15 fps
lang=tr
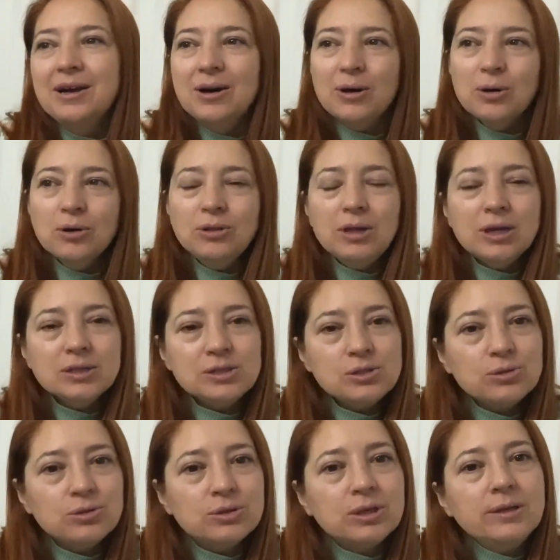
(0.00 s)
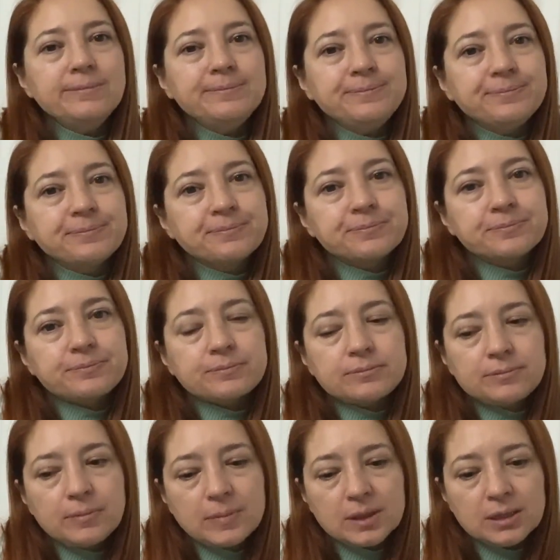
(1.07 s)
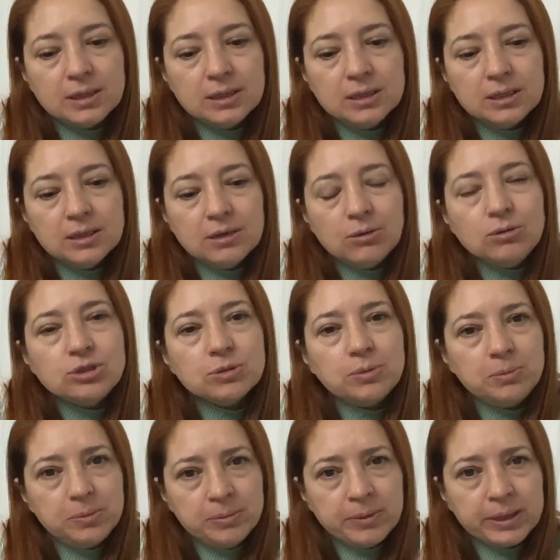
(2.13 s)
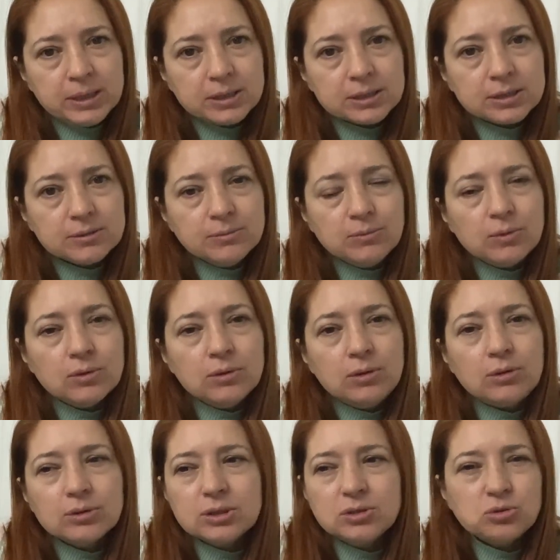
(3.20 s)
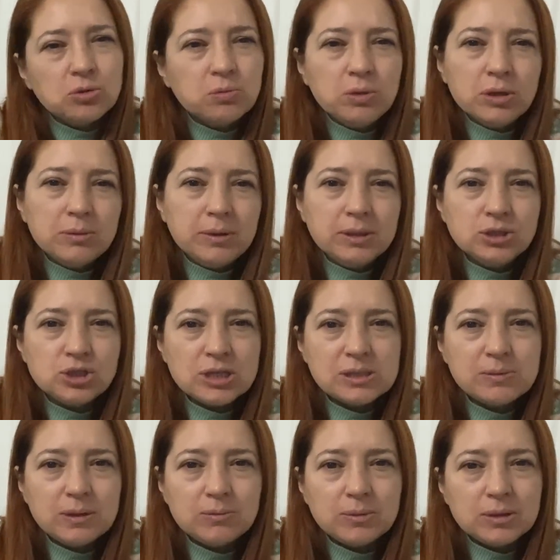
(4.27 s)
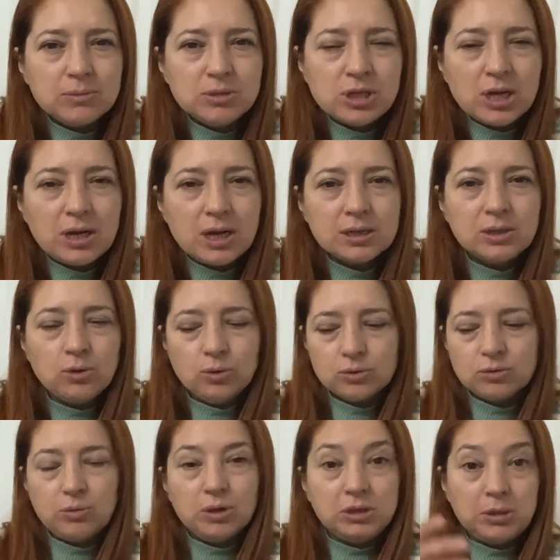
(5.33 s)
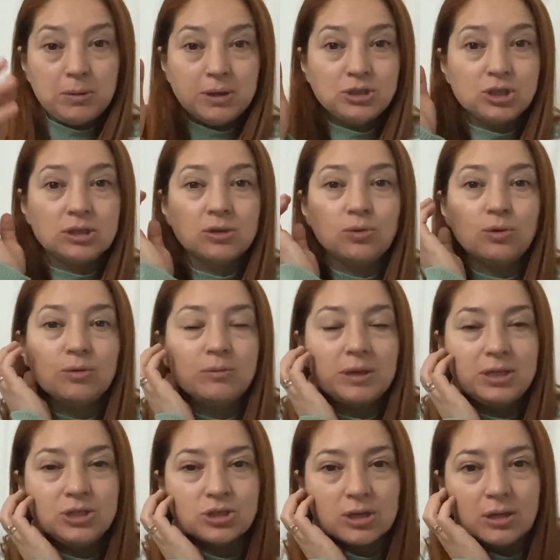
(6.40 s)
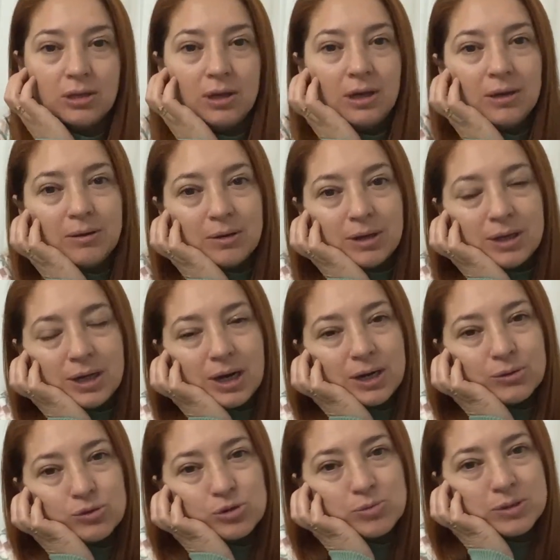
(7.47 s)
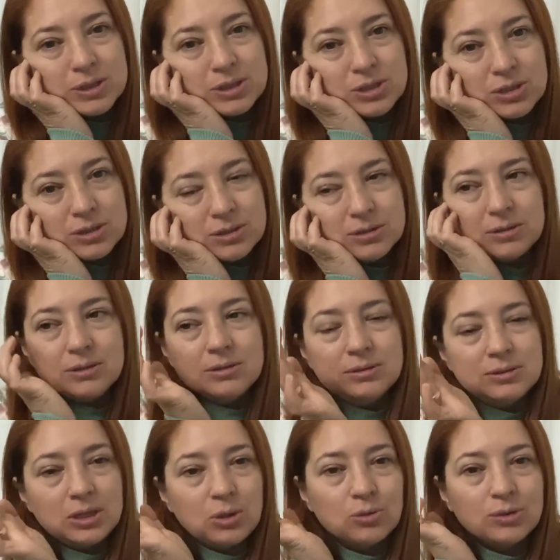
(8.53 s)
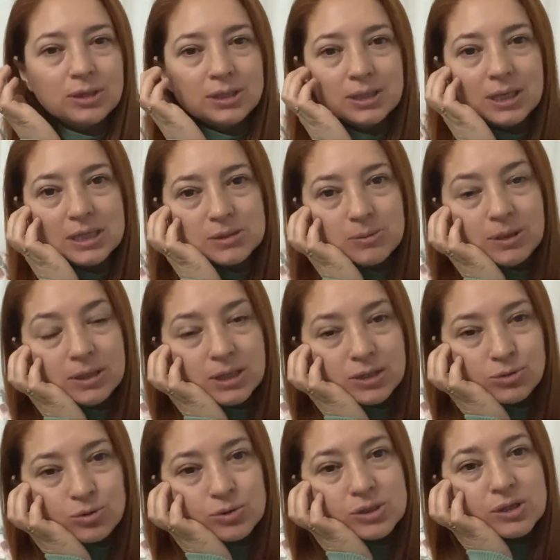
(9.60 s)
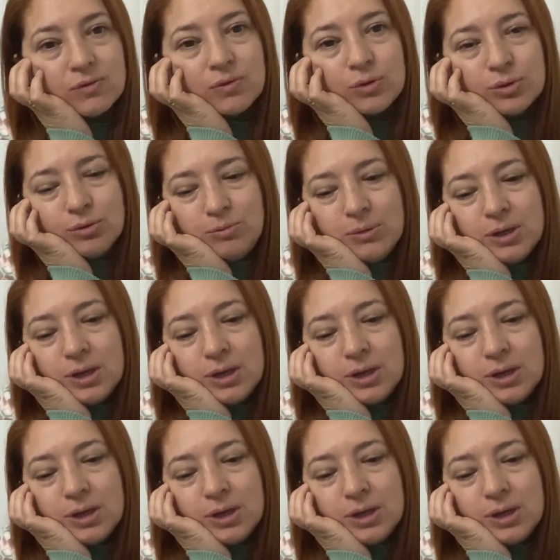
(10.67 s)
Ondan sonra e, önce bir bime girdim. Orada çok böyle beni cezbetmedi. Bir şeyler de yoktu. Böyle tabak çanak olmayınca e, A101'in reyonlarını gezmeyi daha çok seviyorum.